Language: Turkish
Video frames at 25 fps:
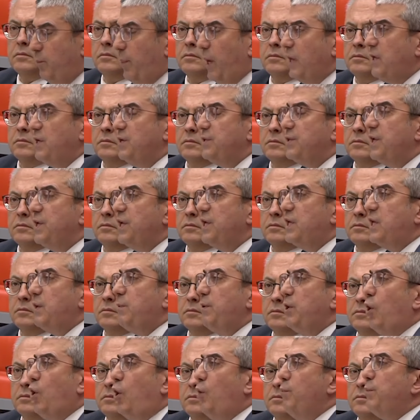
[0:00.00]
Bakın
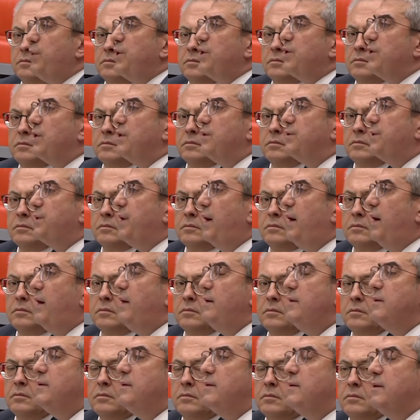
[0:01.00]
2011
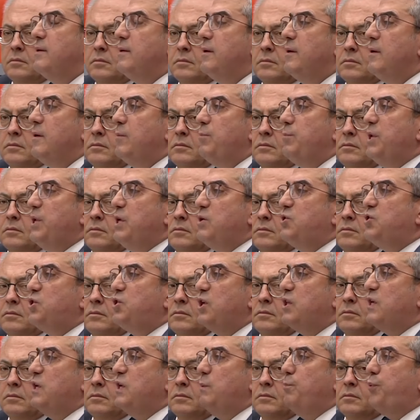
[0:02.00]
yılında bir
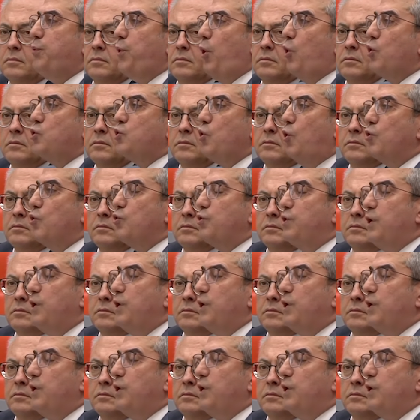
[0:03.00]
çılgın proje